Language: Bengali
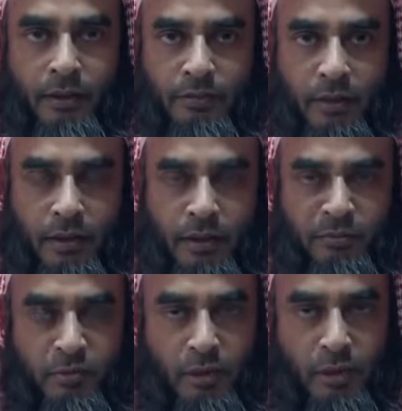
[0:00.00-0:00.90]
আমরা
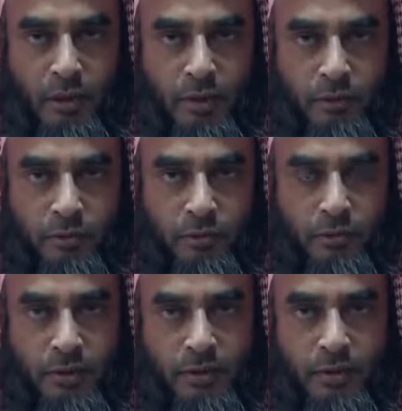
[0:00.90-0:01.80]
আলহামদুলিল্লাহ শুরু
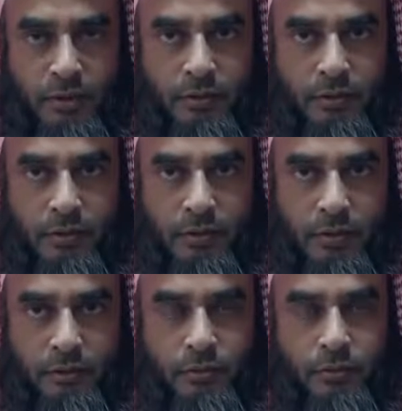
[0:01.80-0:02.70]
করেছি
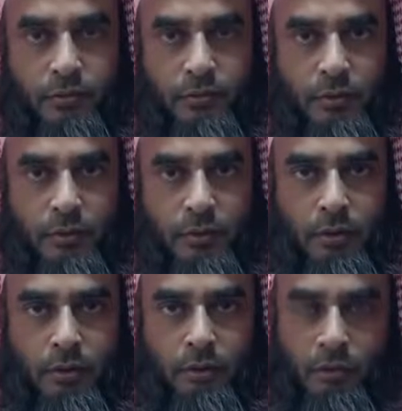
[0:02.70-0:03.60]
কিছু
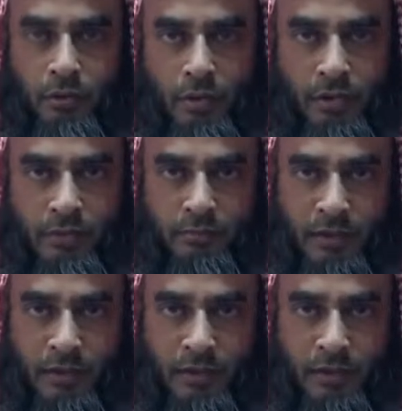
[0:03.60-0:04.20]
মুখলেস